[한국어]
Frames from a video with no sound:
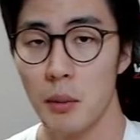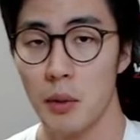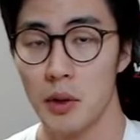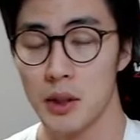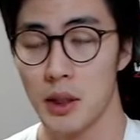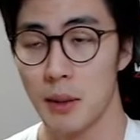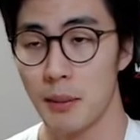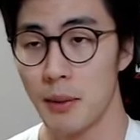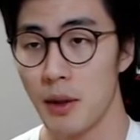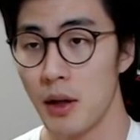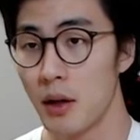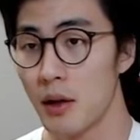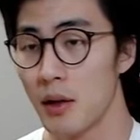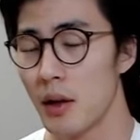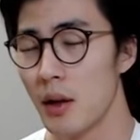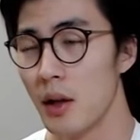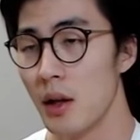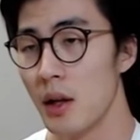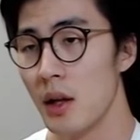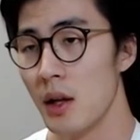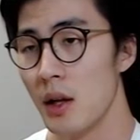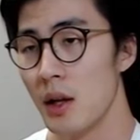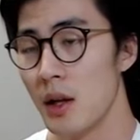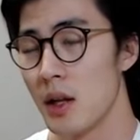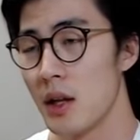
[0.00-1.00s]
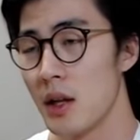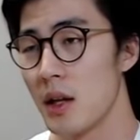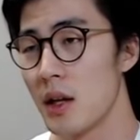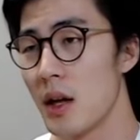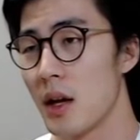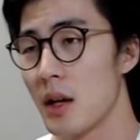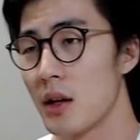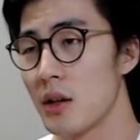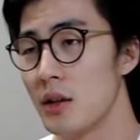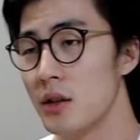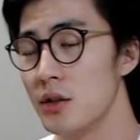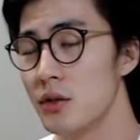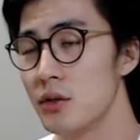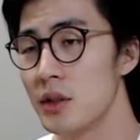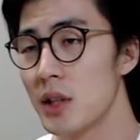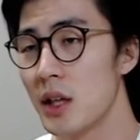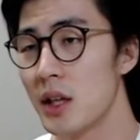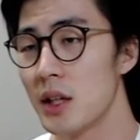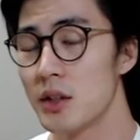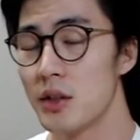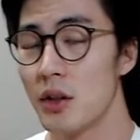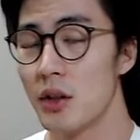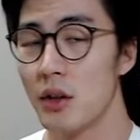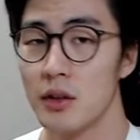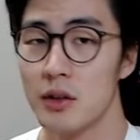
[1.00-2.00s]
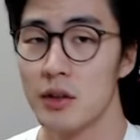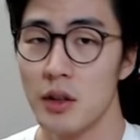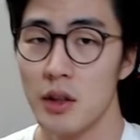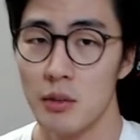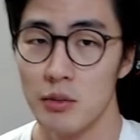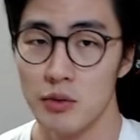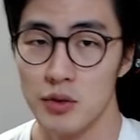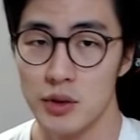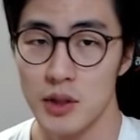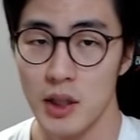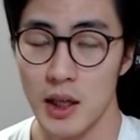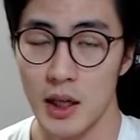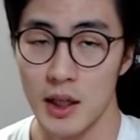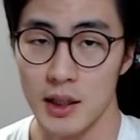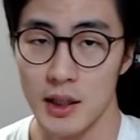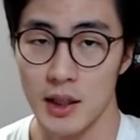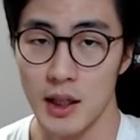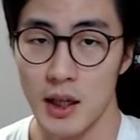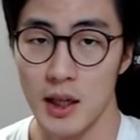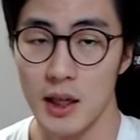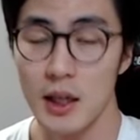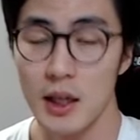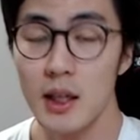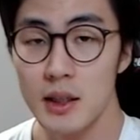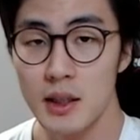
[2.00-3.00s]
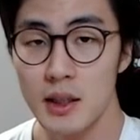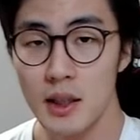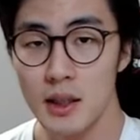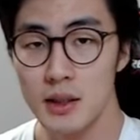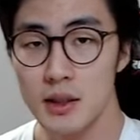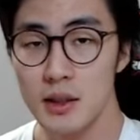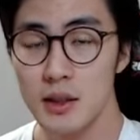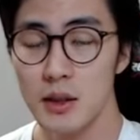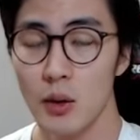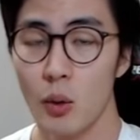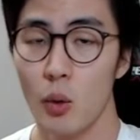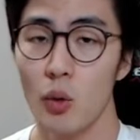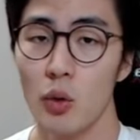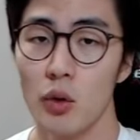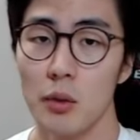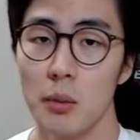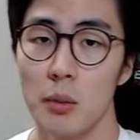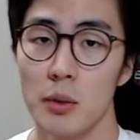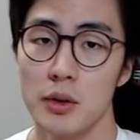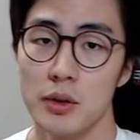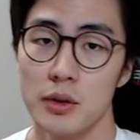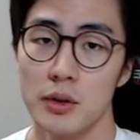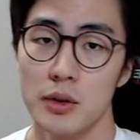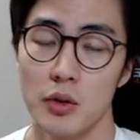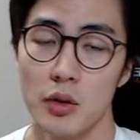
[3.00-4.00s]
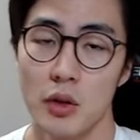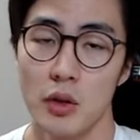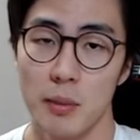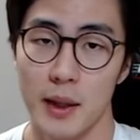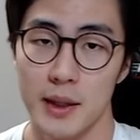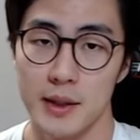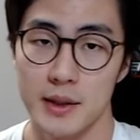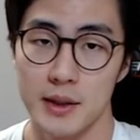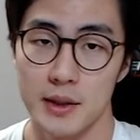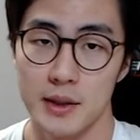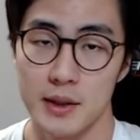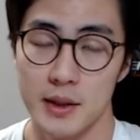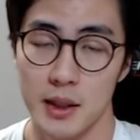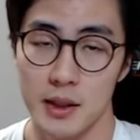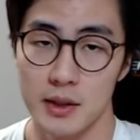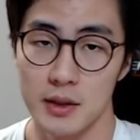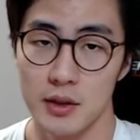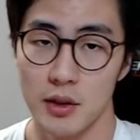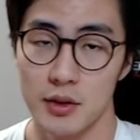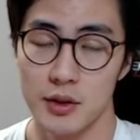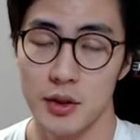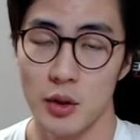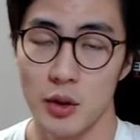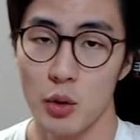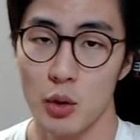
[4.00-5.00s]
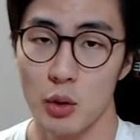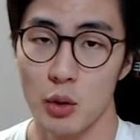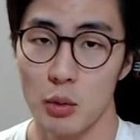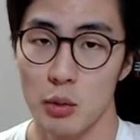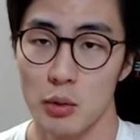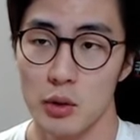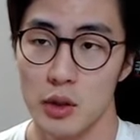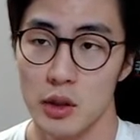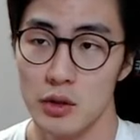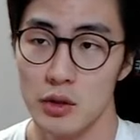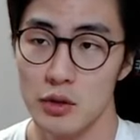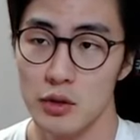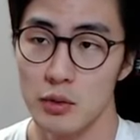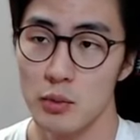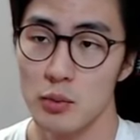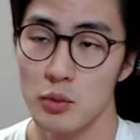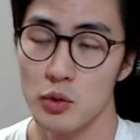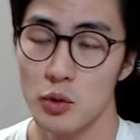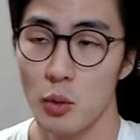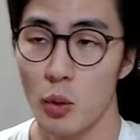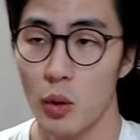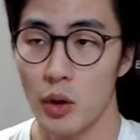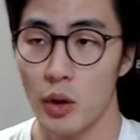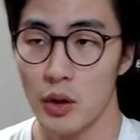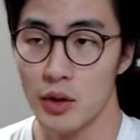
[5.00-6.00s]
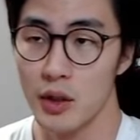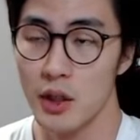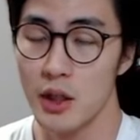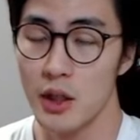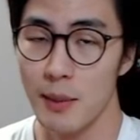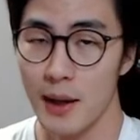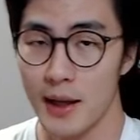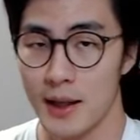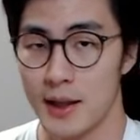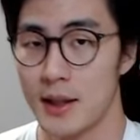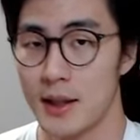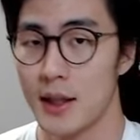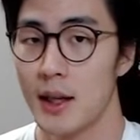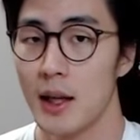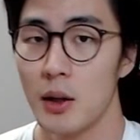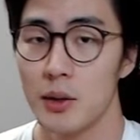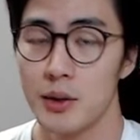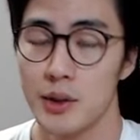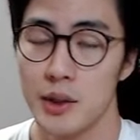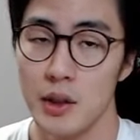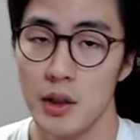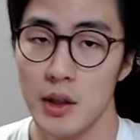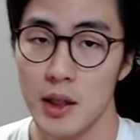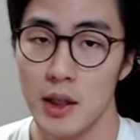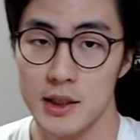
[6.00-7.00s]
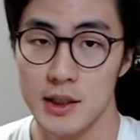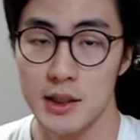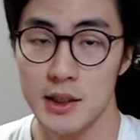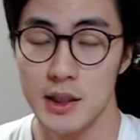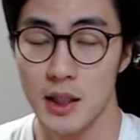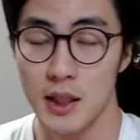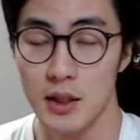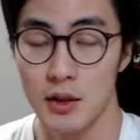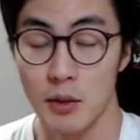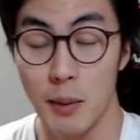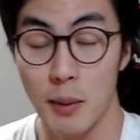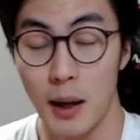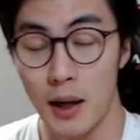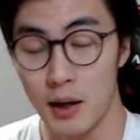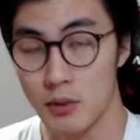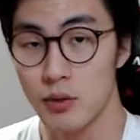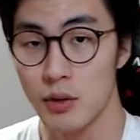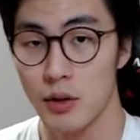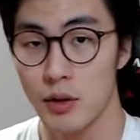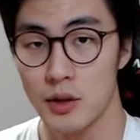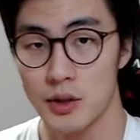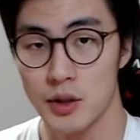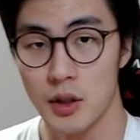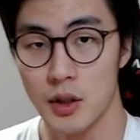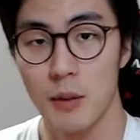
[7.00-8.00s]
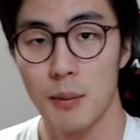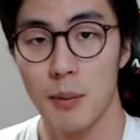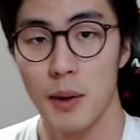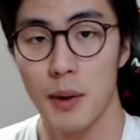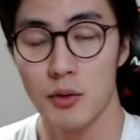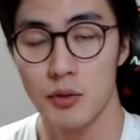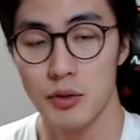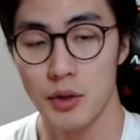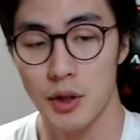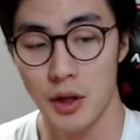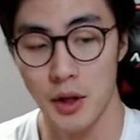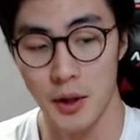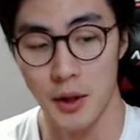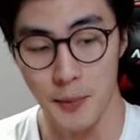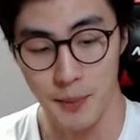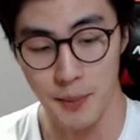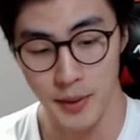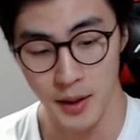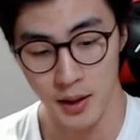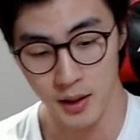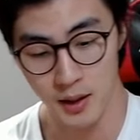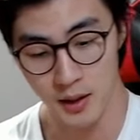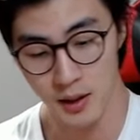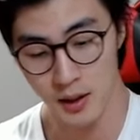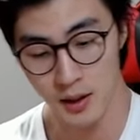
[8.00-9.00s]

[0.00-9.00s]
건 뭐냐면, 이게 근육량이 적어서가 문제가 아니라, 일단은 호르몬성으로 봤을 때는 여성 호르몬이 좀, 좀 월등히 많다라고 생각하시는 게 더 맞고요, 적합하고요.